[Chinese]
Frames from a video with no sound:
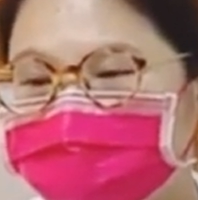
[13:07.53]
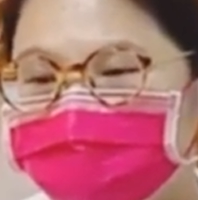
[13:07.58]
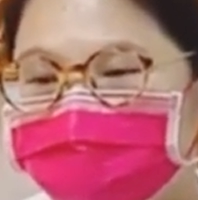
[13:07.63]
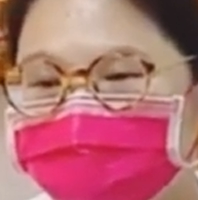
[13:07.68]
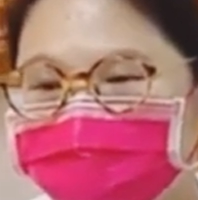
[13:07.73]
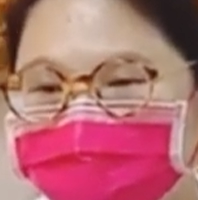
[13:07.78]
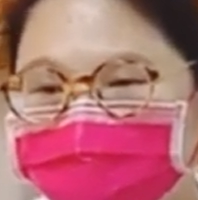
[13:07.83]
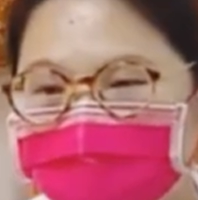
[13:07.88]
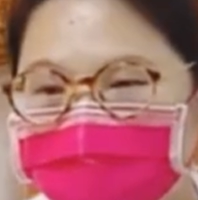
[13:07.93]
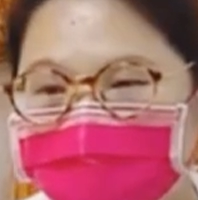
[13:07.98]

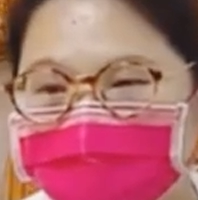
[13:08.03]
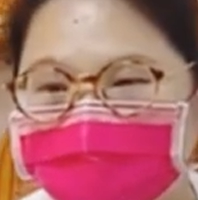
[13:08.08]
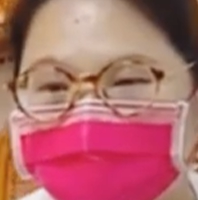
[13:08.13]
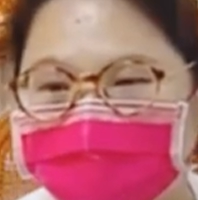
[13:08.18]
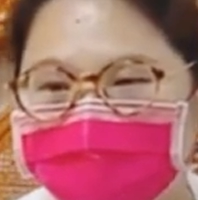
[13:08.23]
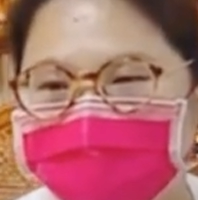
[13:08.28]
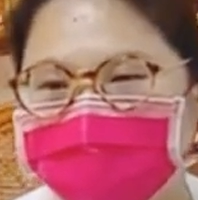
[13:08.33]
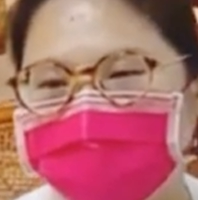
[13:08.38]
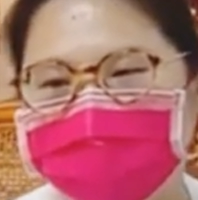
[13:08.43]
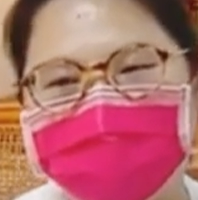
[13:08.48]
己。
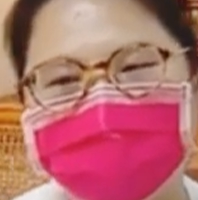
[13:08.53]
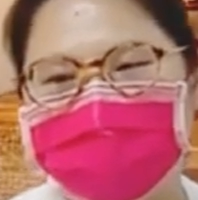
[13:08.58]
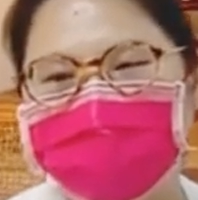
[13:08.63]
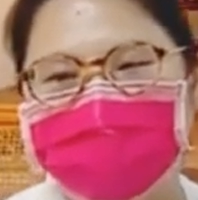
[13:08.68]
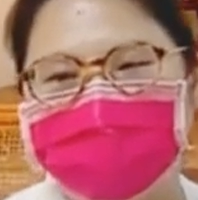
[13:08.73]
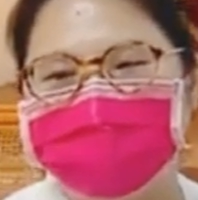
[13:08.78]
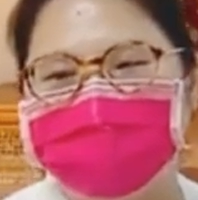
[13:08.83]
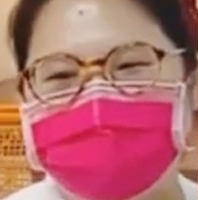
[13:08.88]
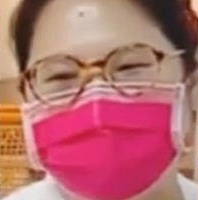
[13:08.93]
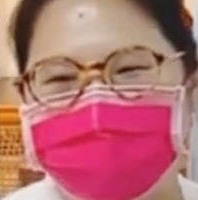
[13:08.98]

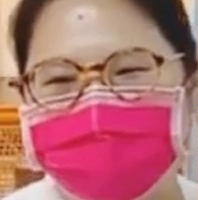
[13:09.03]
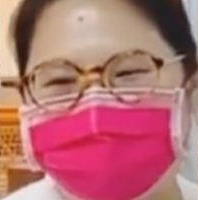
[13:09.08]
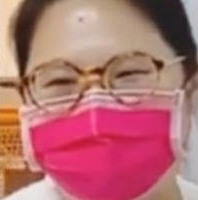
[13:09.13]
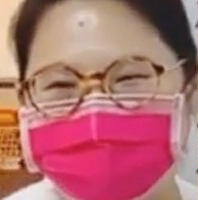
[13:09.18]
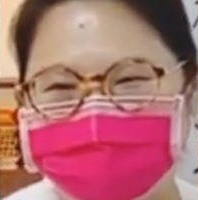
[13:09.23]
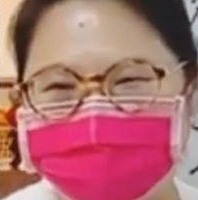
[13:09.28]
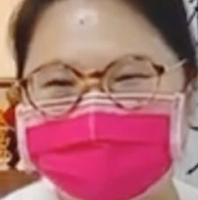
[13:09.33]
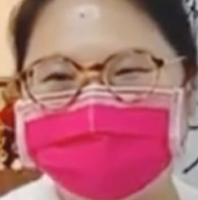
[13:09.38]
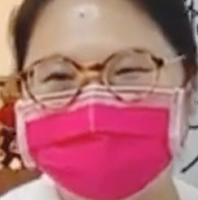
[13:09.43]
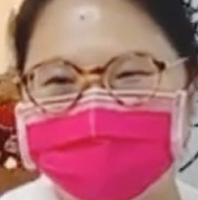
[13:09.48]
好，
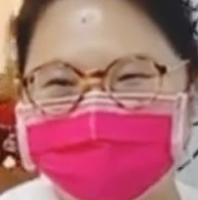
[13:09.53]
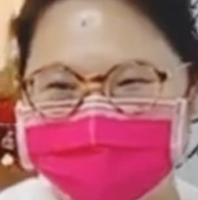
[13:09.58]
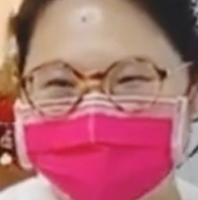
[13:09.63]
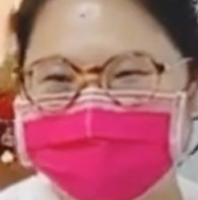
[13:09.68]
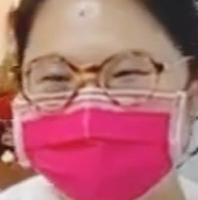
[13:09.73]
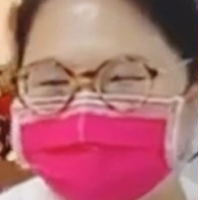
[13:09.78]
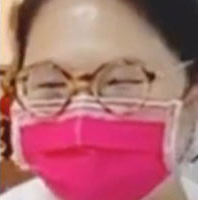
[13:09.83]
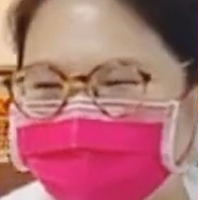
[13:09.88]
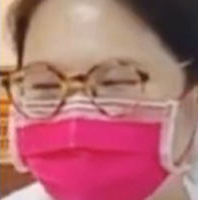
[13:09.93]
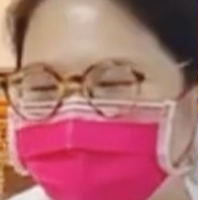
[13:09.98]
样有没有清
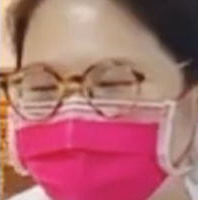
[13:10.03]
楚？